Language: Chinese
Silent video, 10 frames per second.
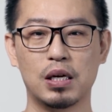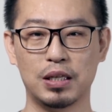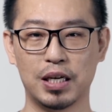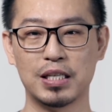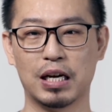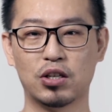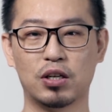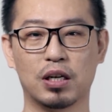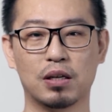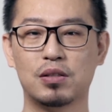你可以在这儿
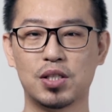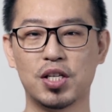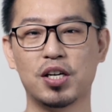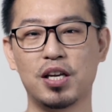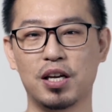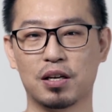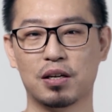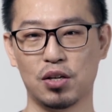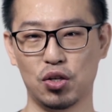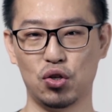呢自定义
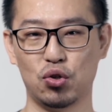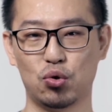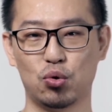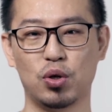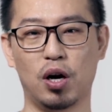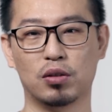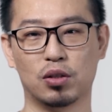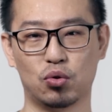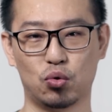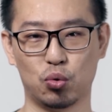你需要的
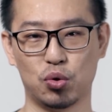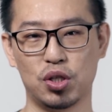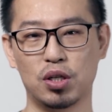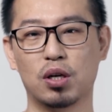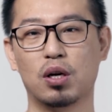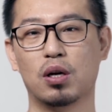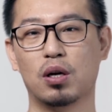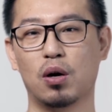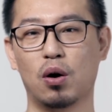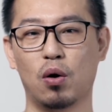主机
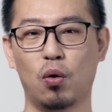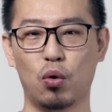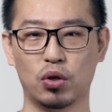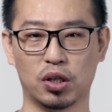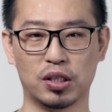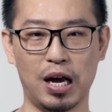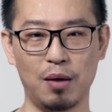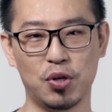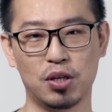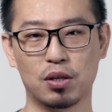或者是
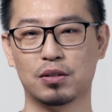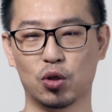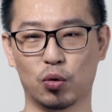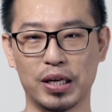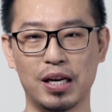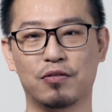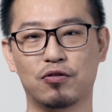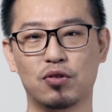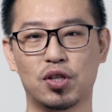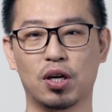IP 走代理
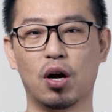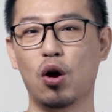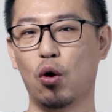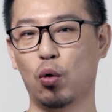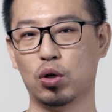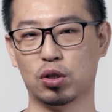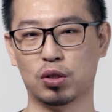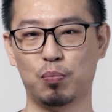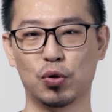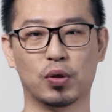服务器，或者是
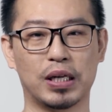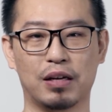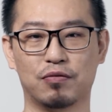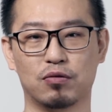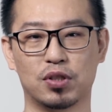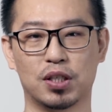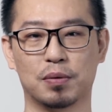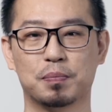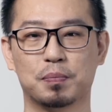不走代理服务器。